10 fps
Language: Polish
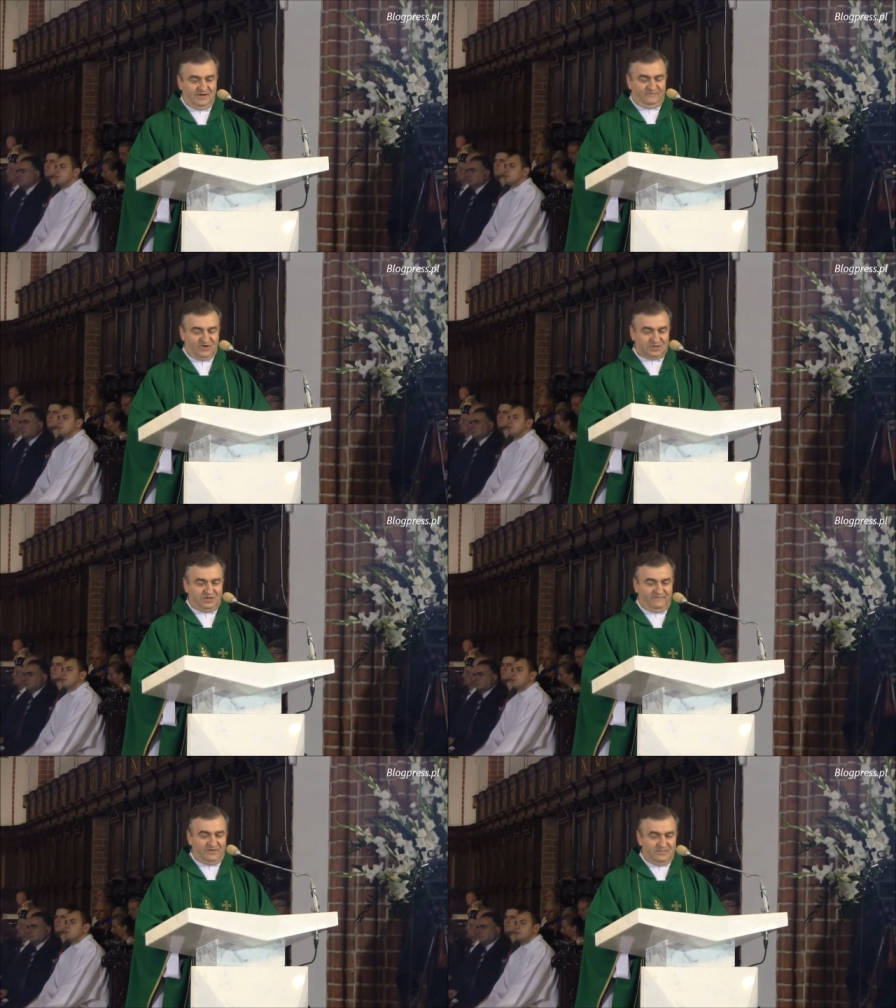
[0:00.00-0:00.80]

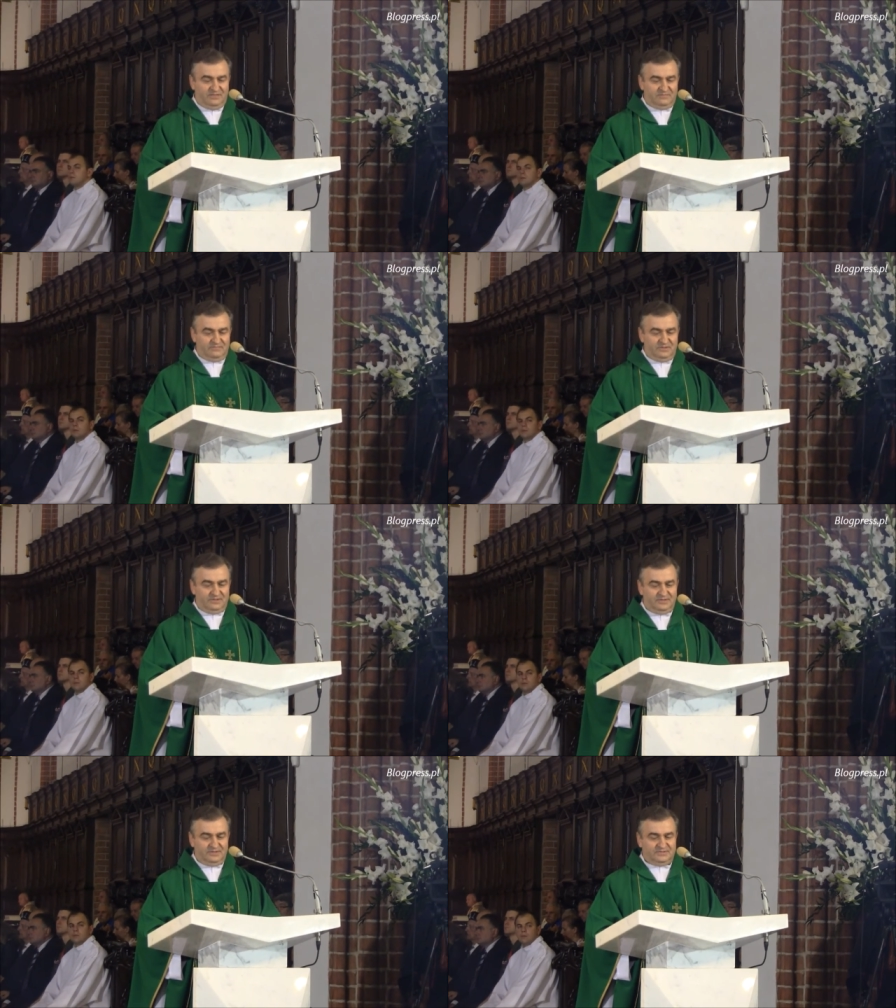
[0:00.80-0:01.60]
właśnie w jednym
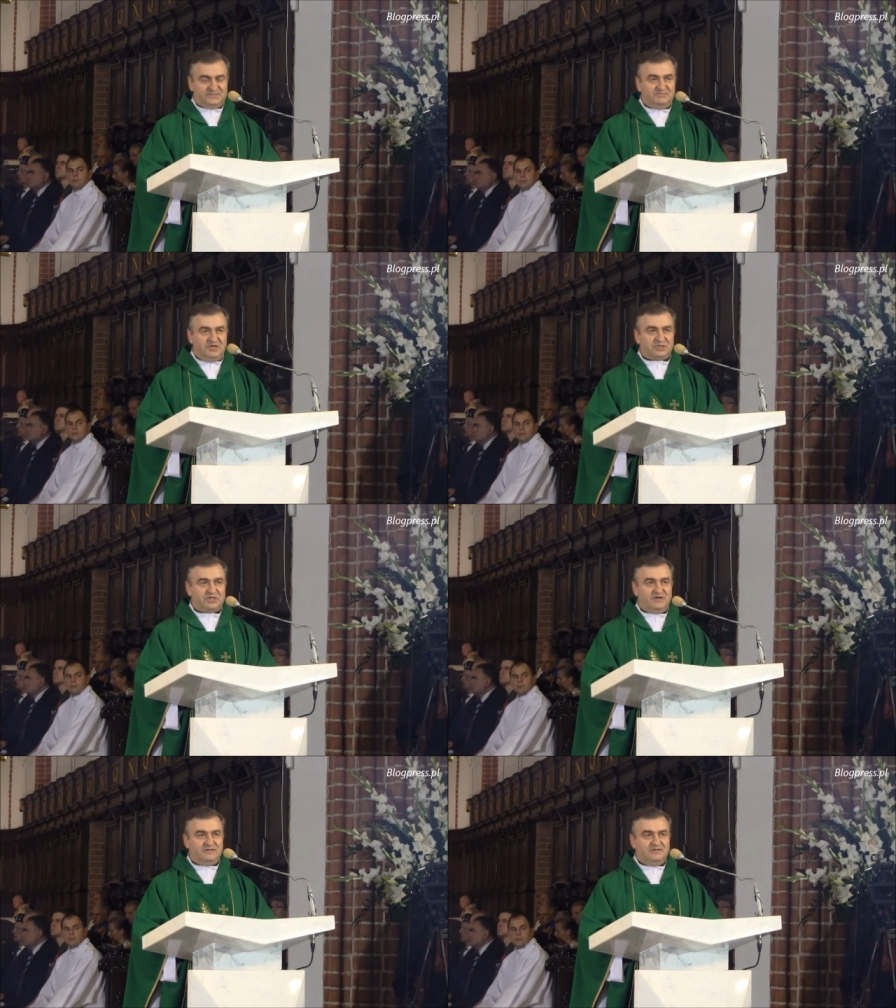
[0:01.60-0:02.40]
z
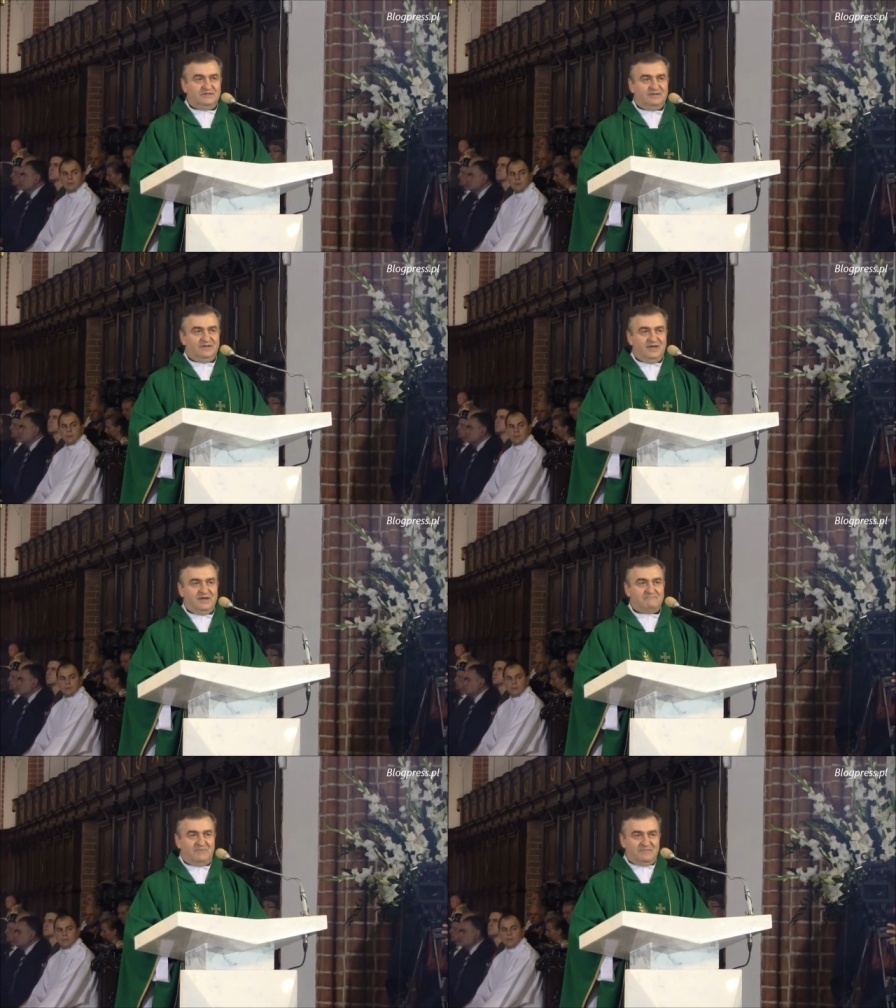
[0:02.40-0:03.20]
mieszkań,
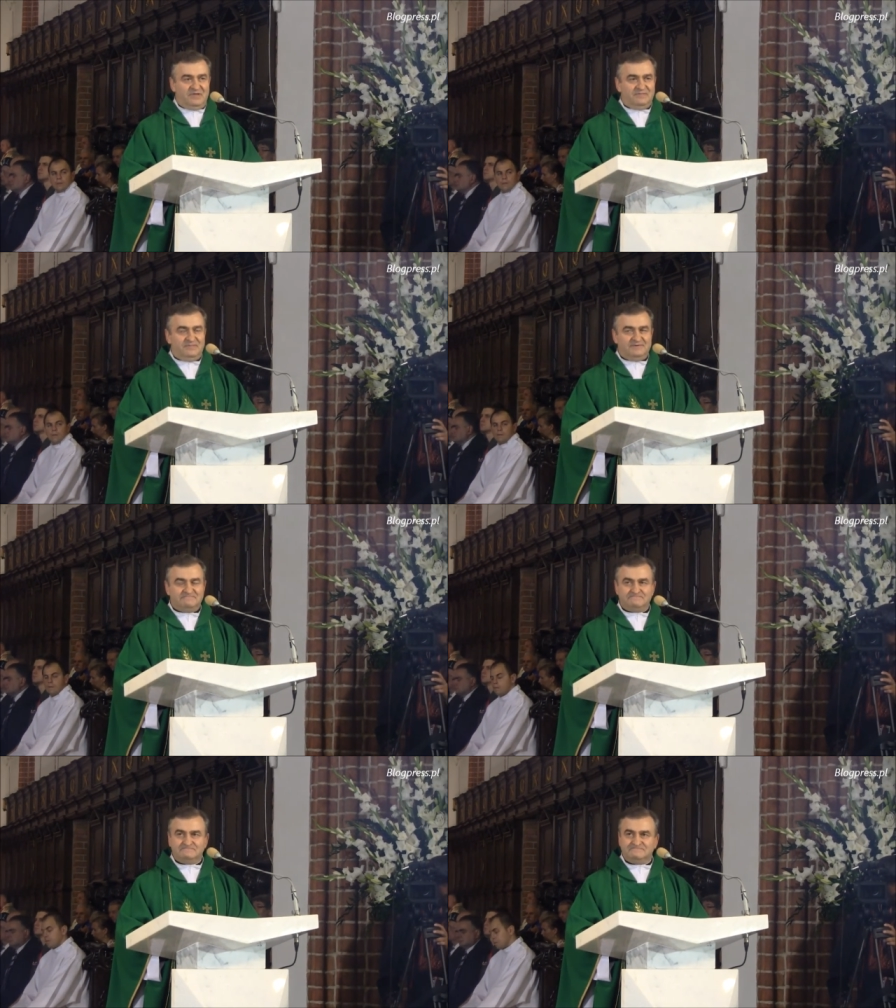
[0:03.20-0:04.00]

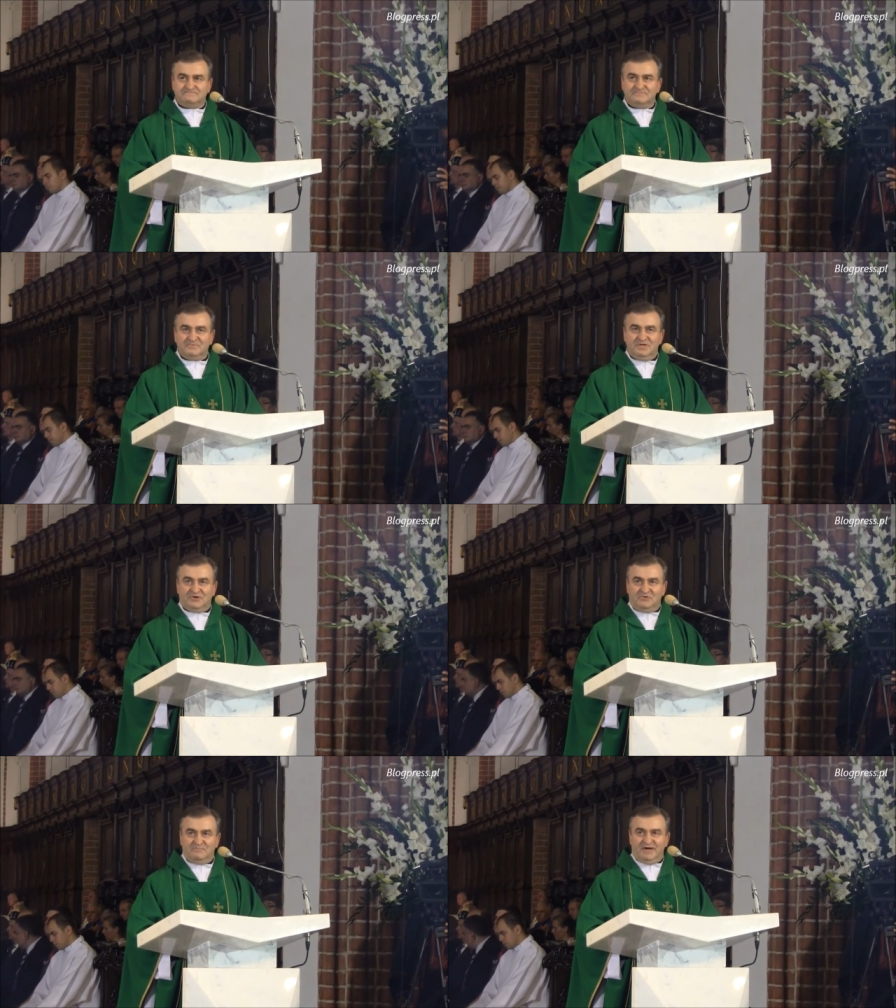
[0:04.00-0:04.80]
pamiętam
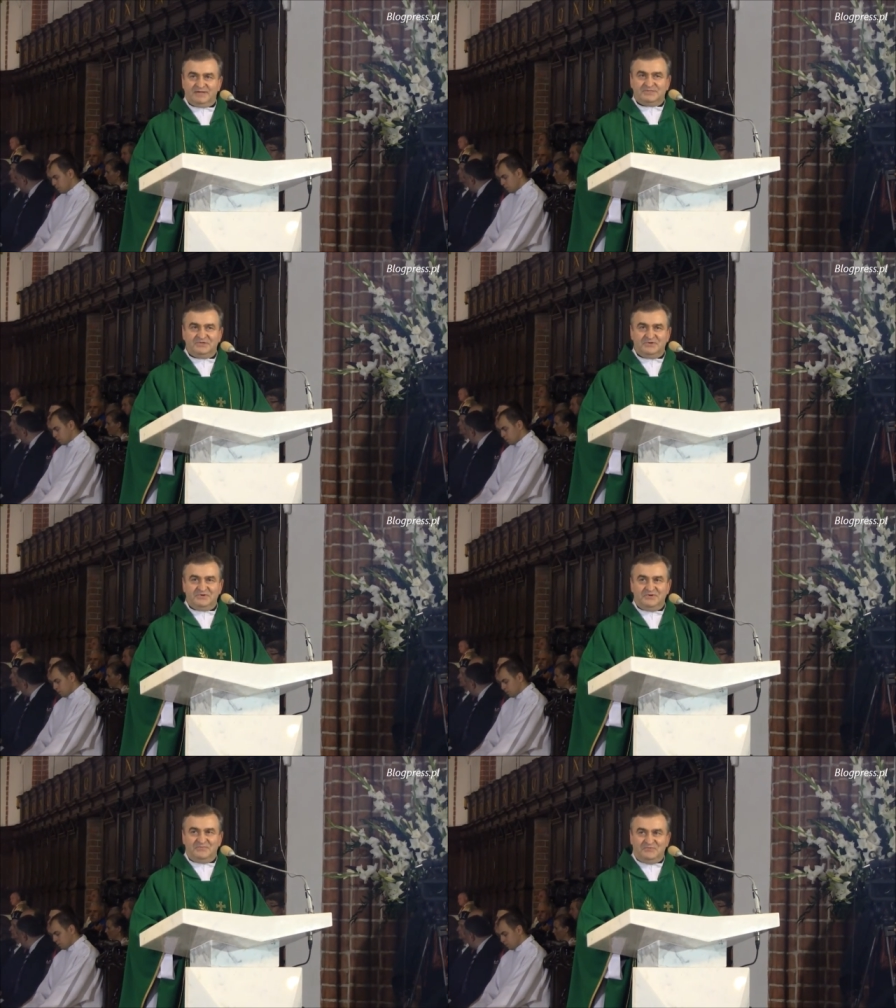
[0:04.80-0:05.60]
jako bardzo
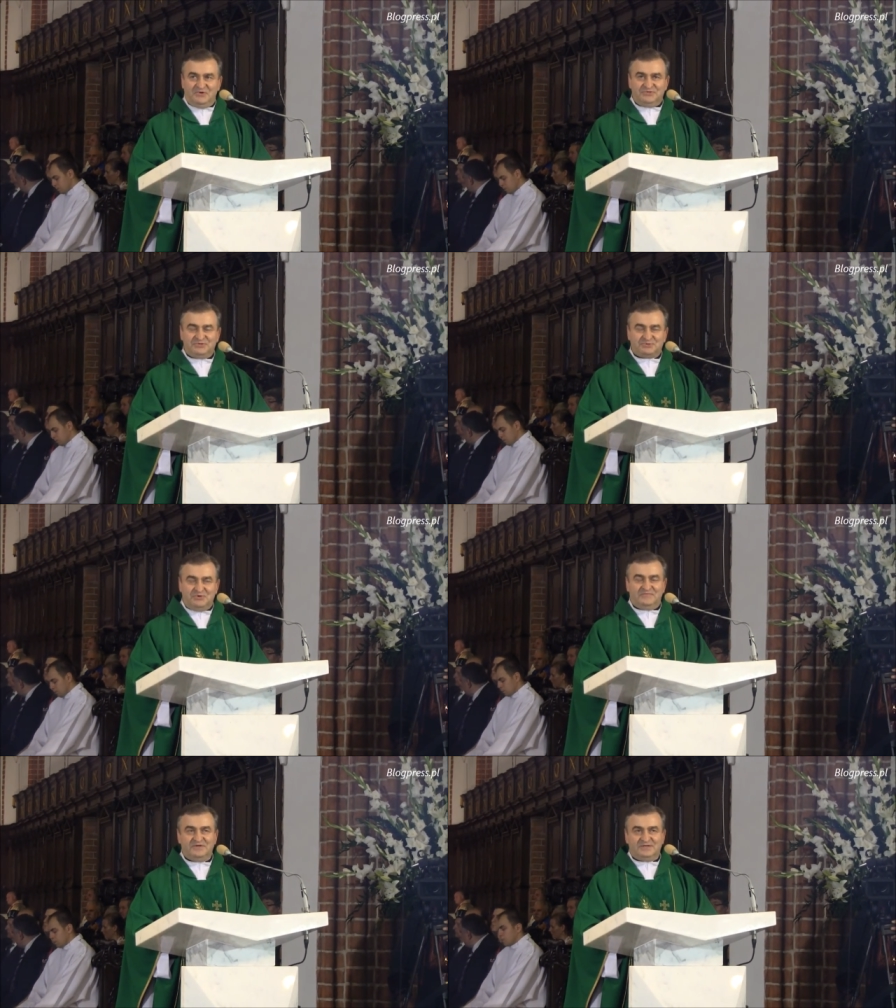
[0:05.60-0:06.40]
młody
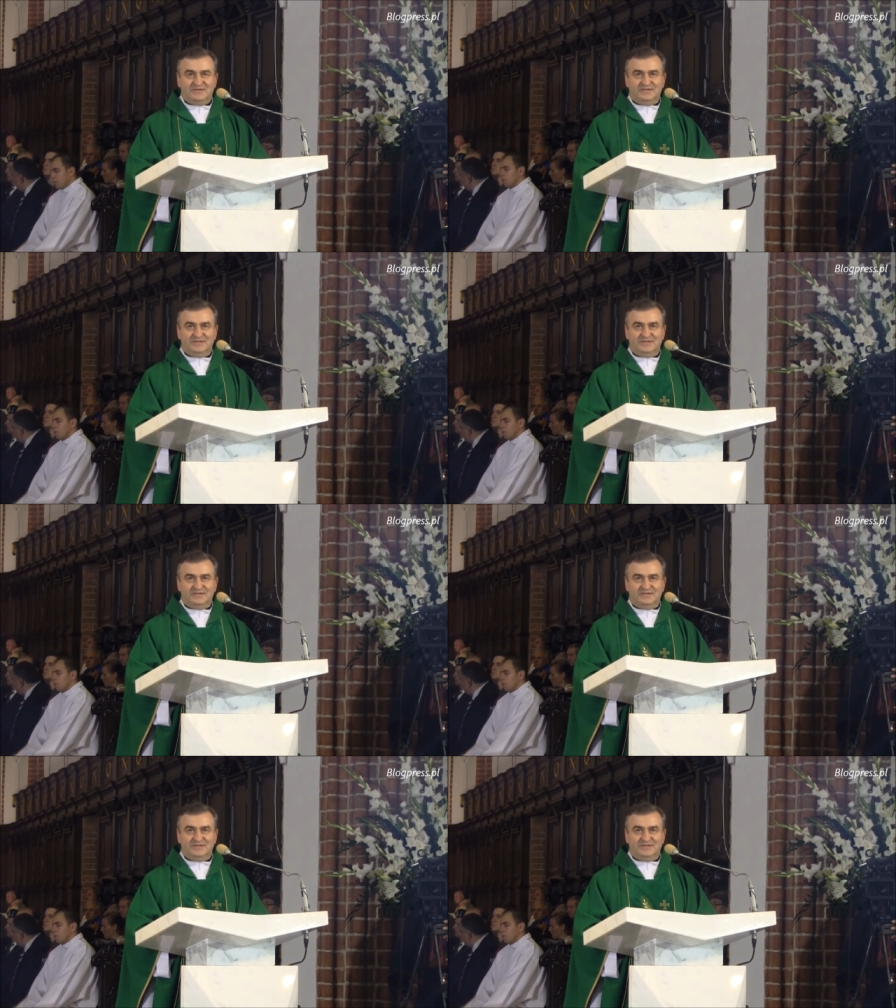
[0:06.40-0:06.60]
człowiek,